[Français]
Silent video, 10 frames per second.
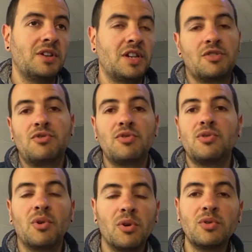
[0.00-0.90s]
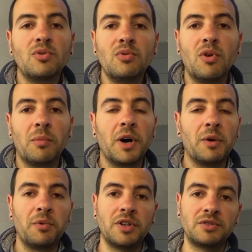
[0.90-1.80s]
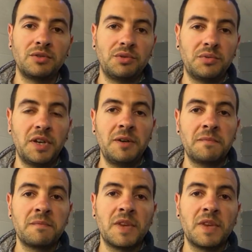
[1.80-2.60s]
d'un juste retour par rapport à ce que tu fais.